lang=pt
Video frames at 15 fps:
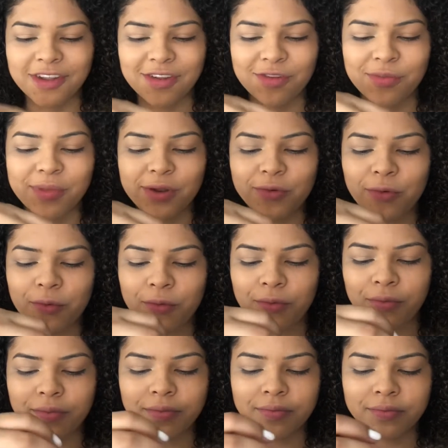número 1.
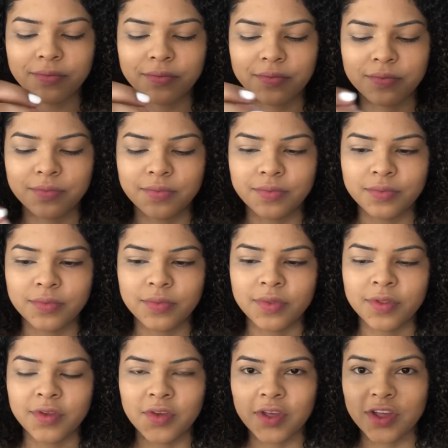
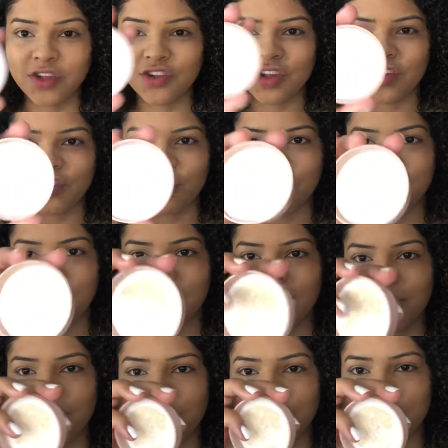E, gente, ó, veio até
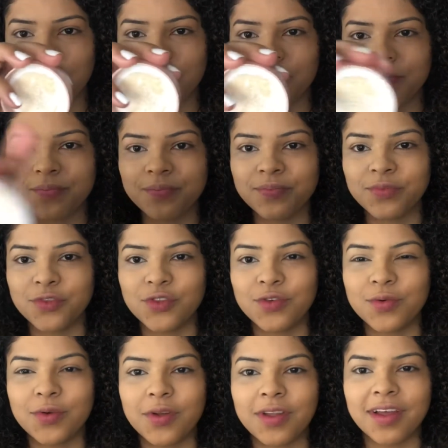com... Deixa eu
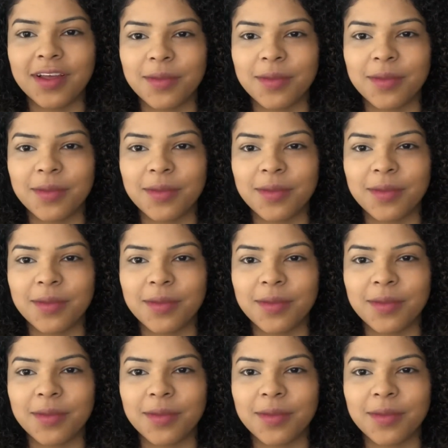colocar aqui